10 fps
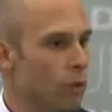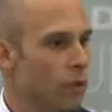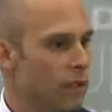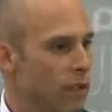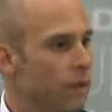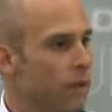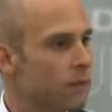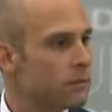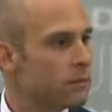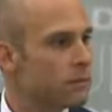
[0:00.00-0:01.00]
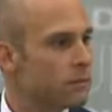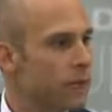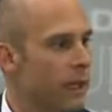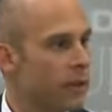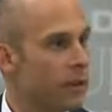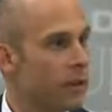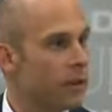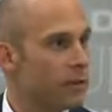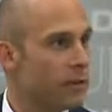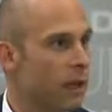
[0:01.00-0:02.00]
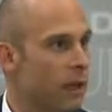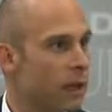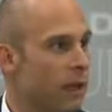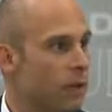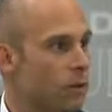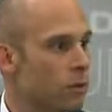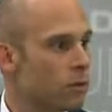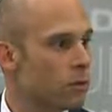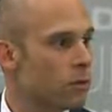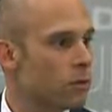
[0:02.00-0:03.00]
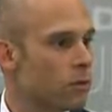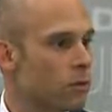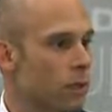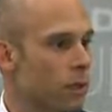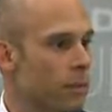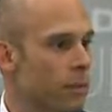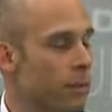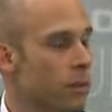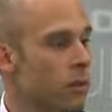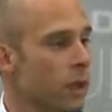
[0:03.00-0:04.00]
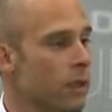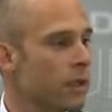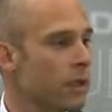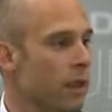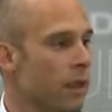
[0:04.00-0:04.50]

7 de 10 candidatos por el Departamento de la Libertad.